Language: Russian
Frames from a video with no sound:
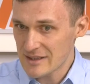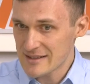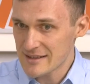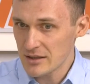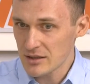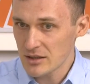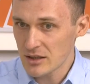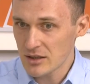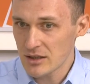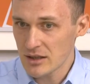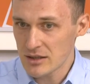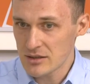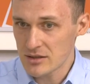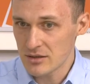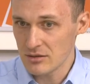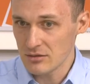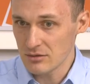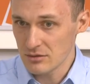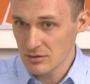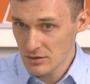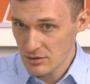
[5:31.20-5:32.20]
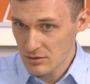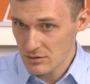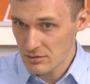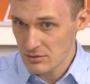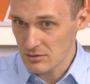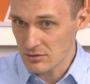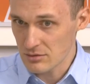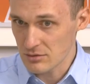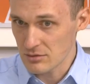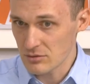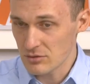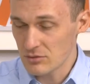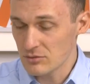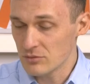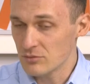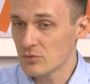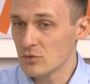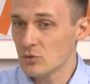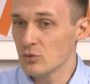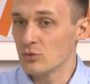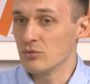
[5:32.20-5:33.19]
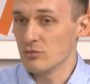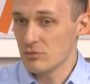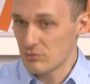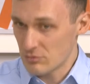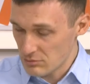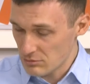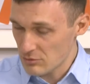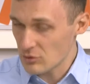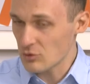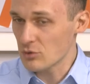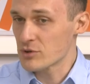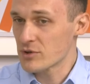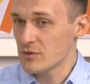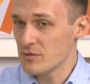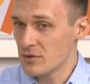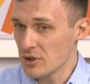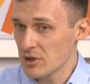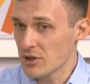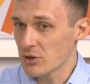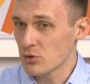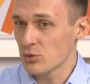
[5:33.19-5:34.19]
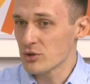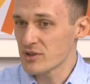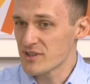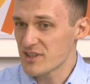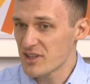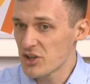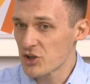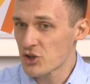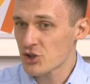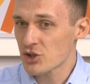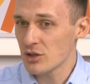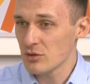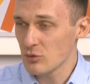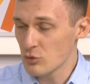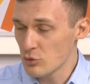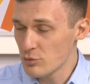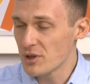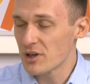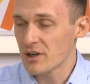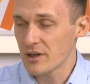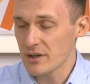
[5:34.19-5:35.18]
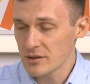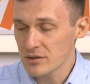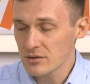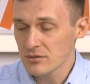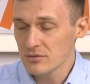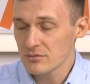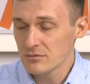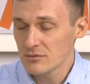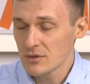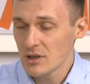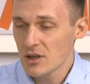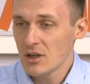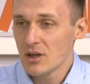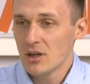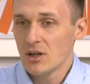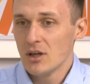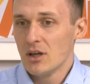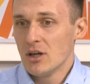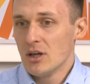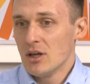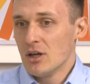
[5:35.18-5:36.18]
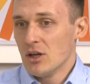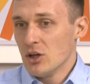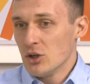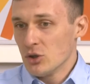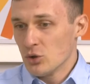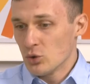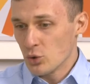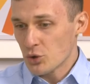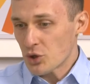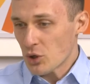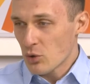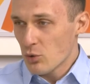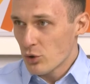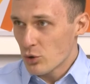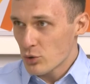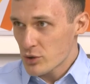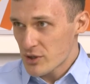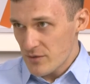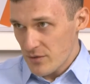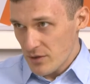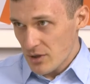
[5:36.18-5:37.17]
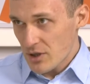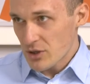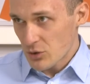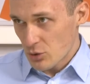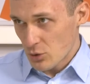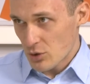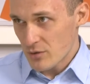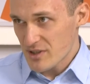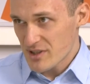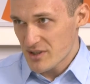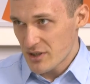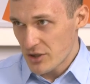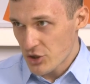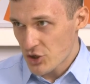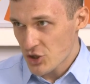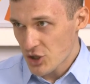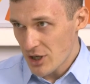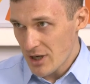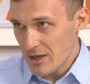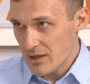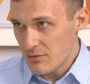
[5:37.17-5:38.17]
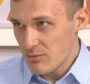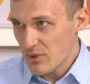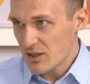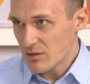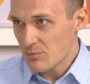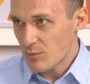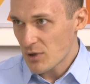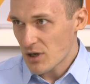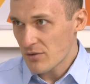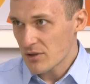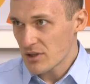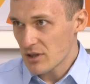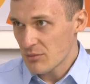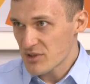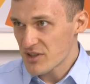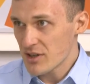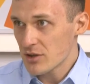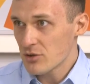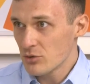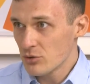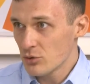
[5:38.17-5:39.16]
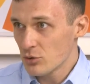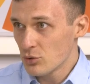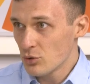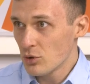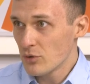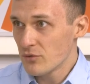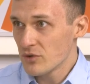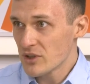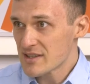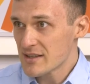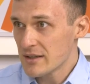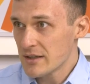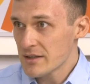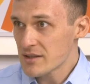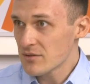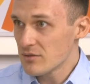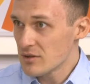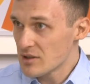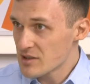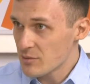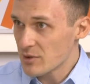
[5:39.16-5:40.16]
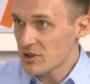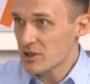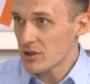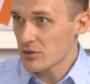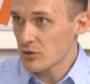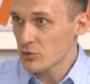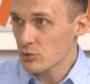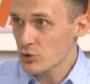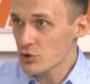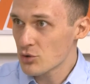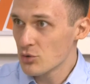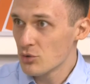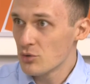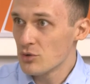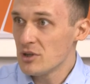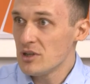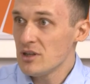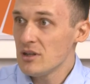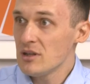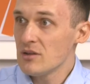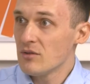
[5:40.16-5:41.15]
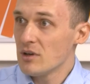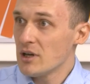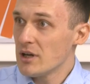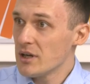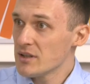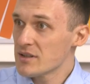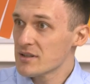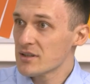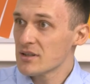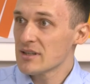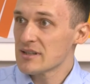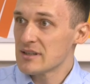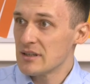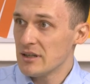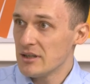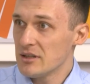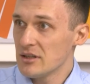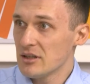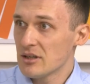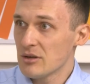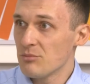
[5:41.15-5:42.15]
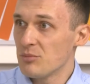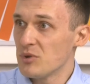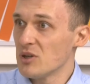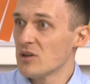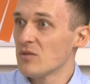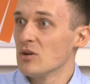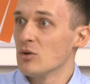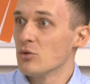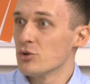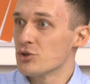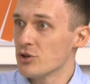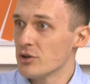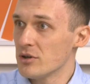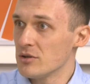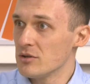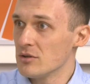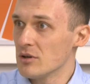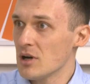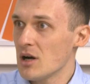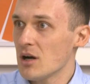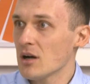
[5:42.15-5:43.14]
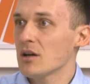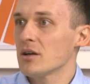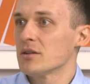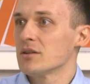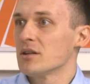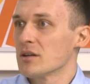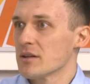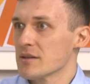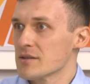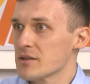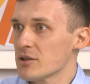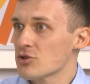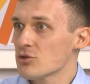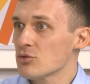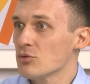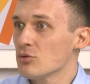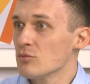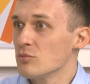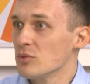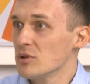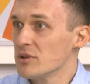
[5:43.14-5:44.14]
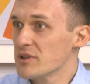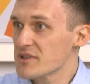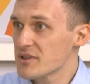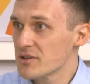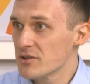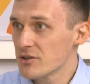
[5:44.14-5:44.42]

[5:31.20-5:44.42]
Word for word: наследодатель Э, ну, родственник, который содержал, умирает, то такой родственник, которого содержали, имеет право на обязательную долю в наследстве, несмотря на то, что он не является наследником первой очереди. А как доказать, что он был на